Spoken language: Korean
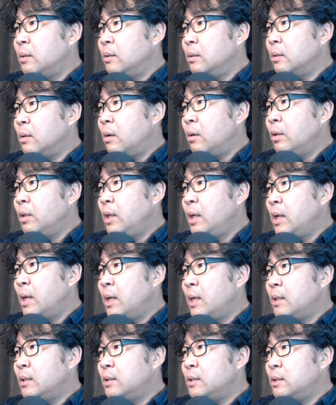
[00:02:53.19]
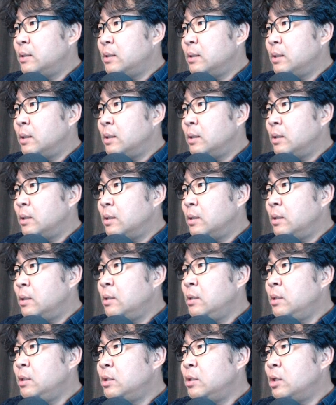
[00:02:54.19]
거대한 이제
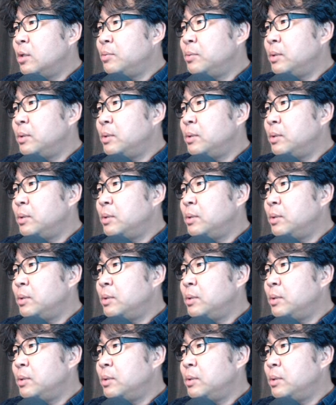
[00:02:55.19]
응접